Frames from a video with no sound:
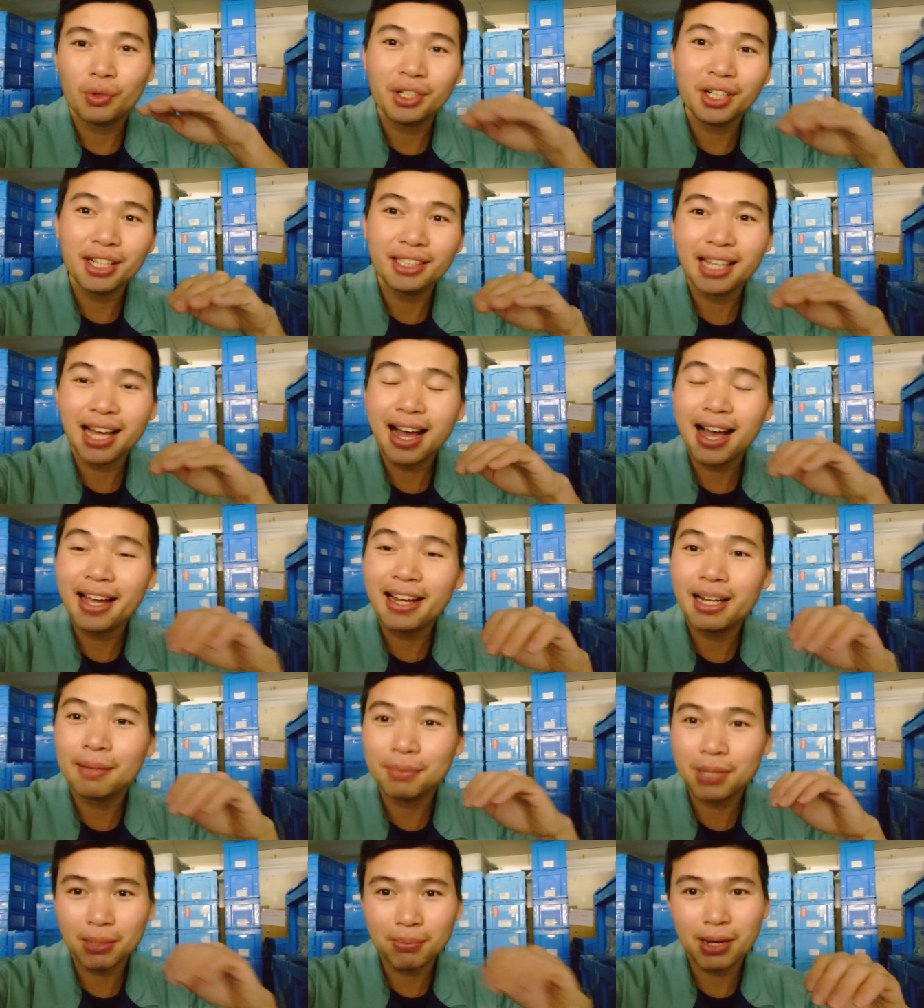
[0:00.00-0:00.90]
con người ta
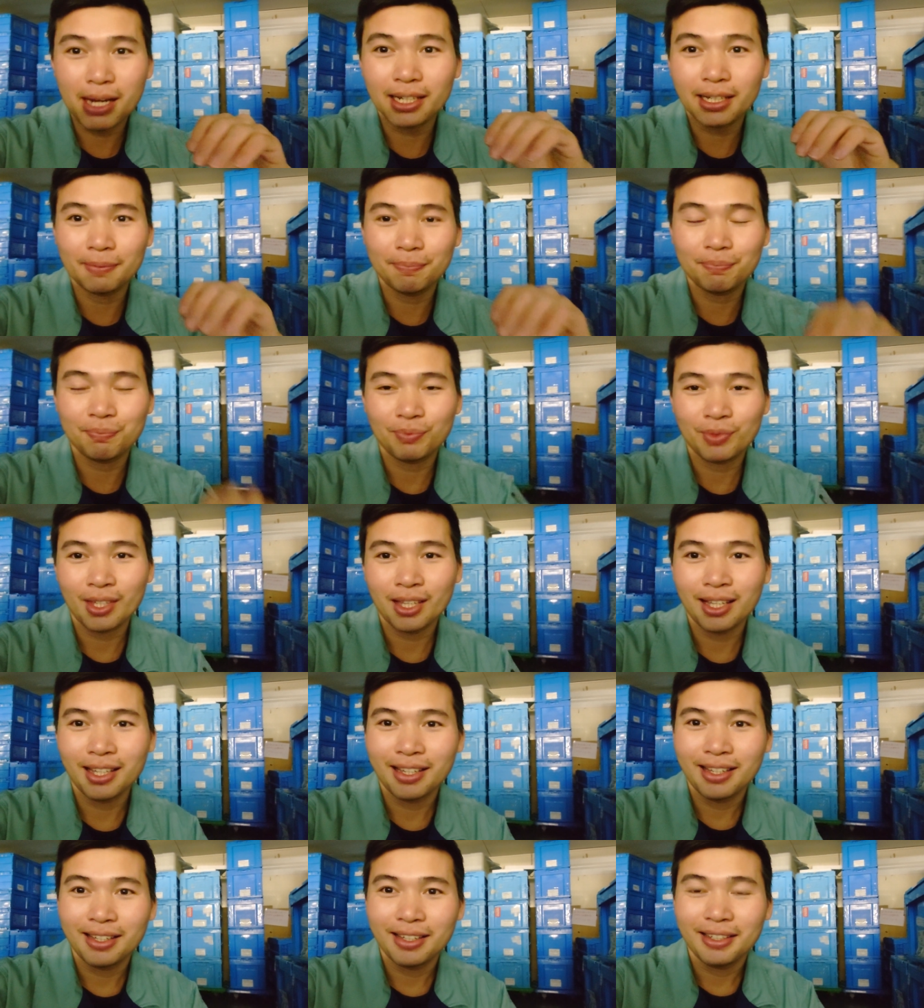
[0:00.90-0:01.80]
hay làm các bạn ạ
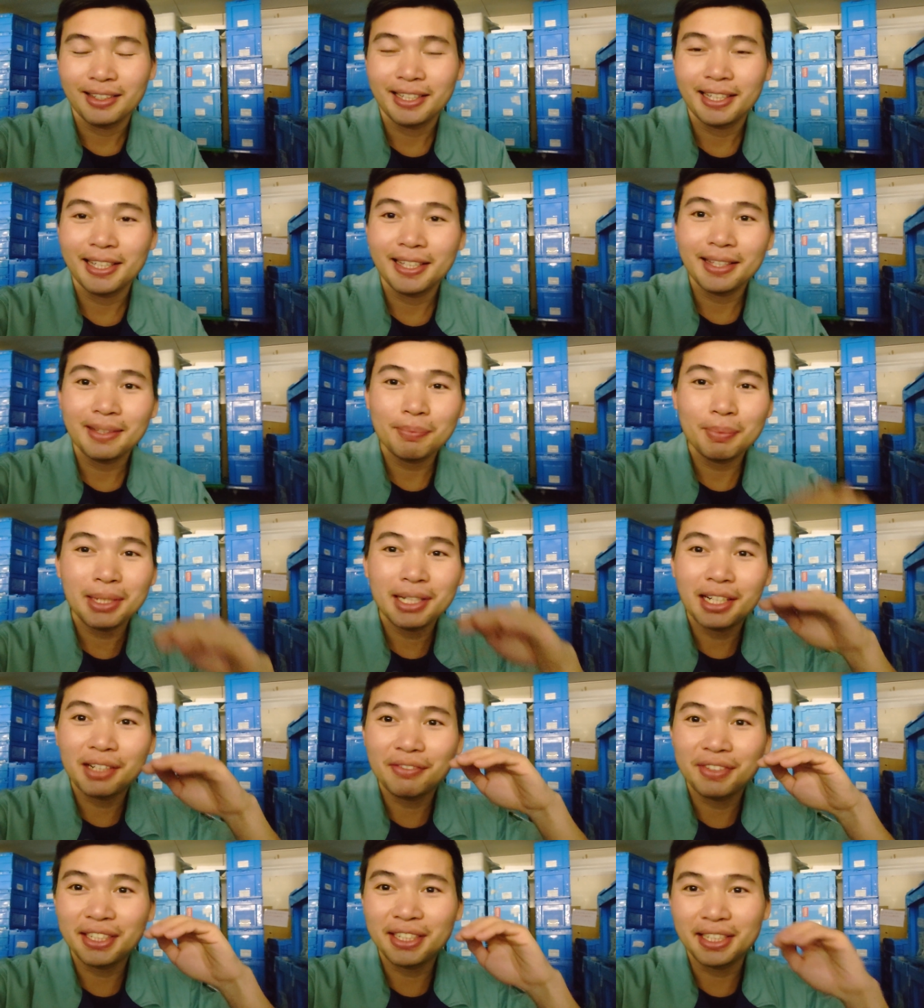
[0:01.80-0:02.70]
khi
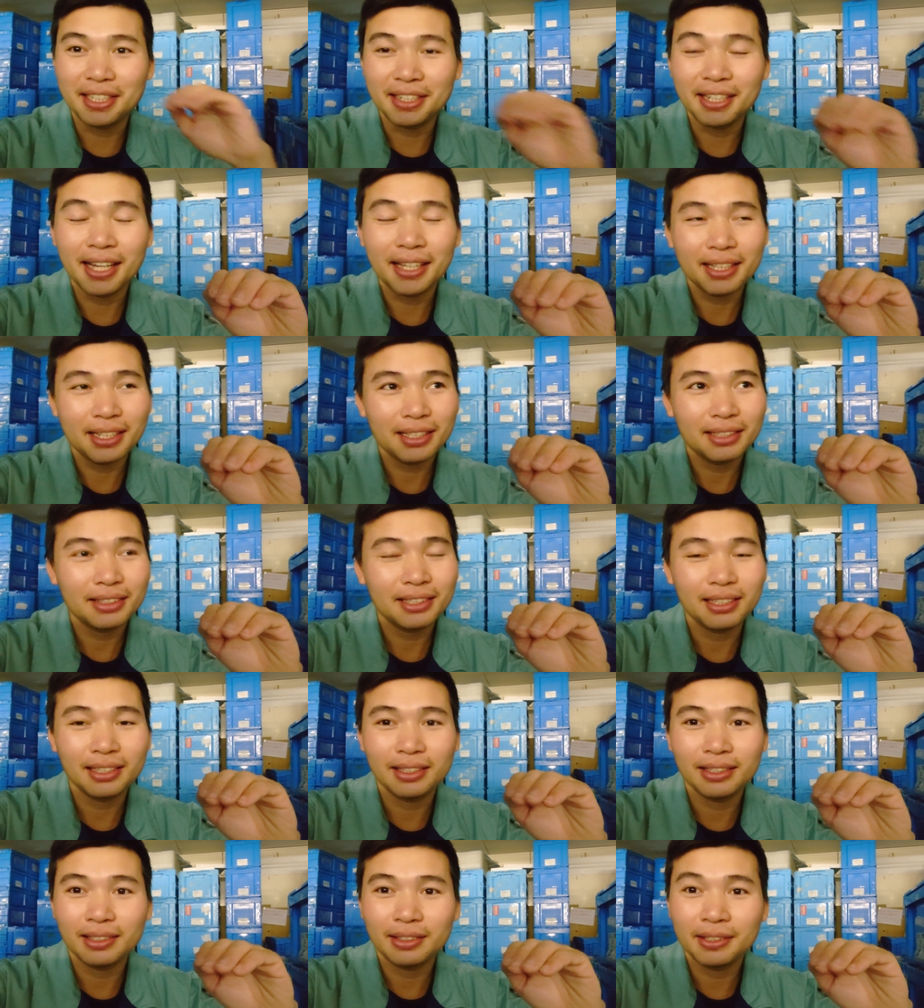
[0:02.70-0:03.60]
mình ở vị trí này á,
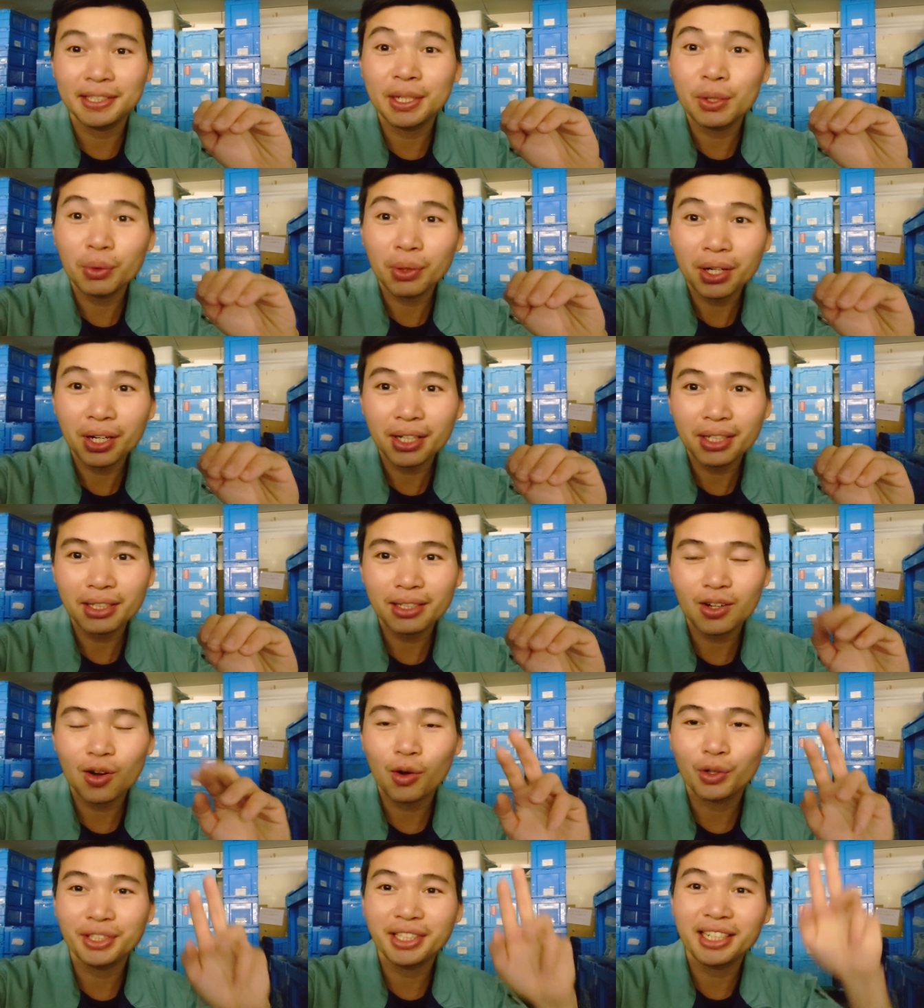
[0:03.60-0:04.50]
thì nhiều người
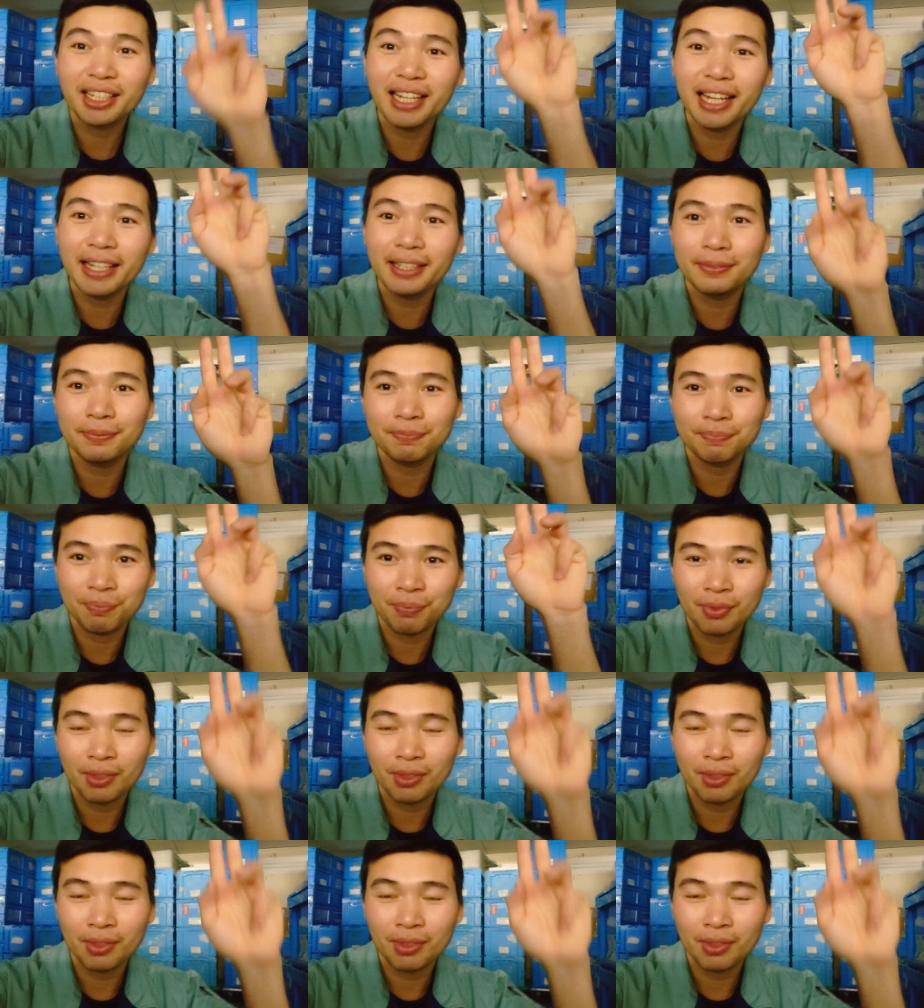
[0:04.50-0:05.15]
á, họ nhìn lên